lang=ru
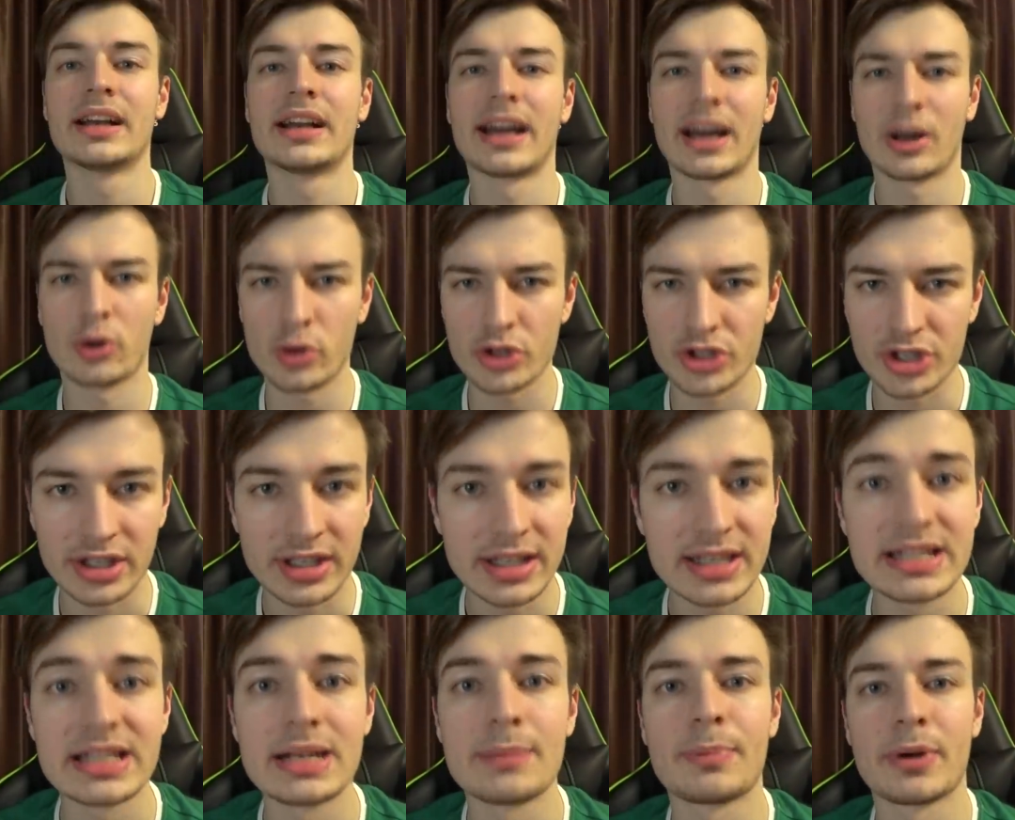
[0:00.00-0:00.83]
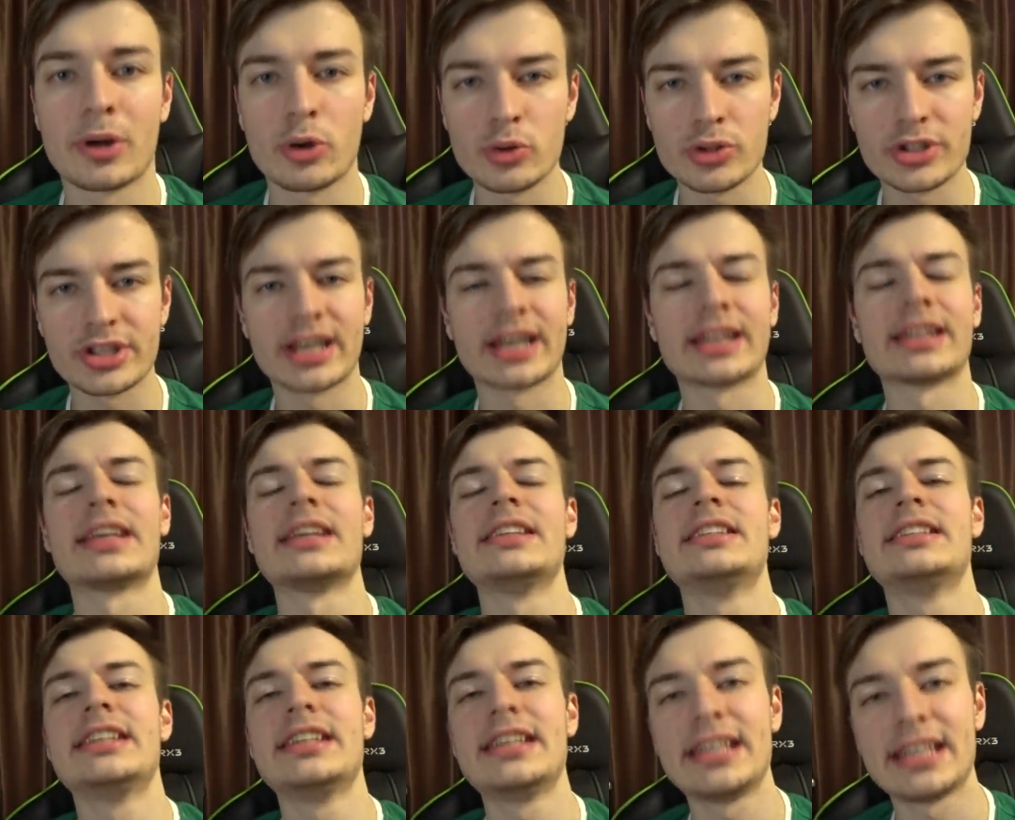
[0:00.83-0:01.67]
Короче, если по-русски она
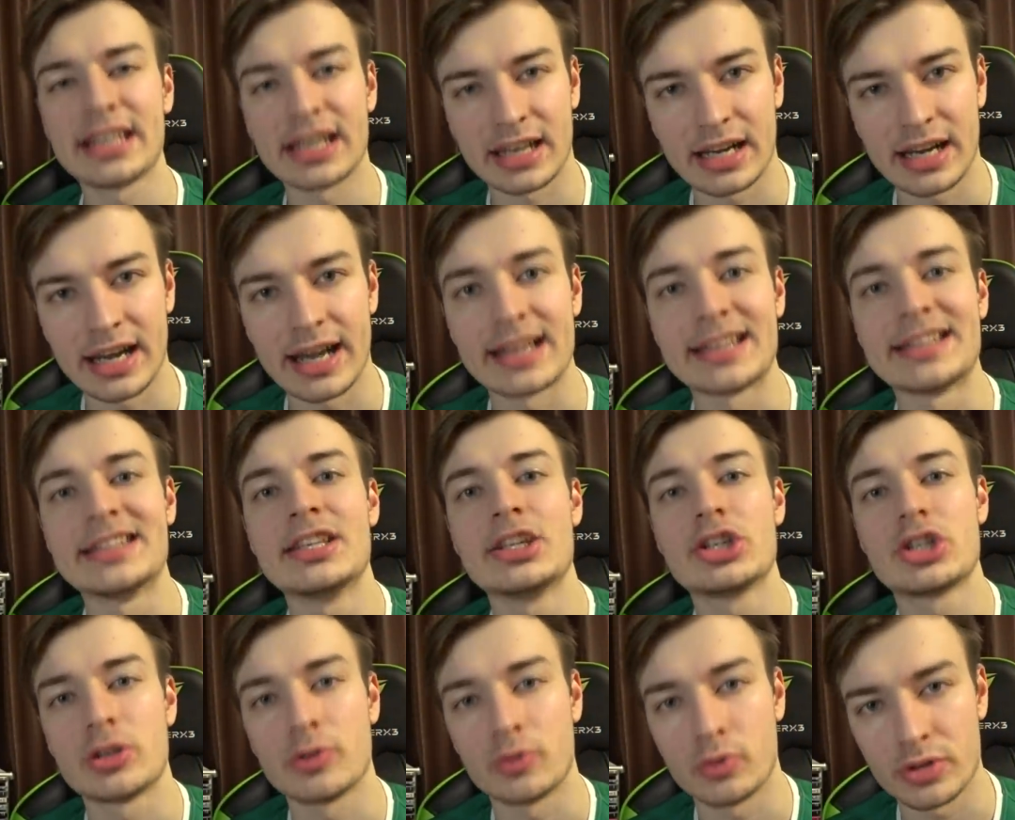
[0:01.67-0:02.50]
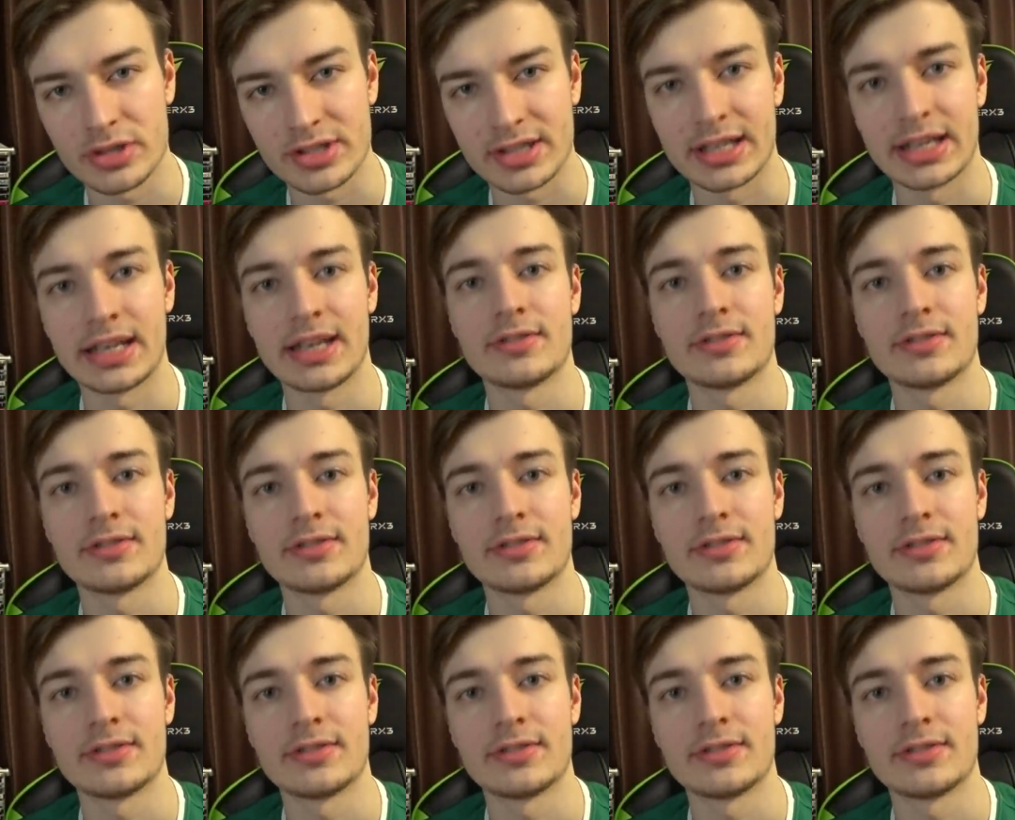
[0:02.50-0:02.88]
ни хера ничего, скорее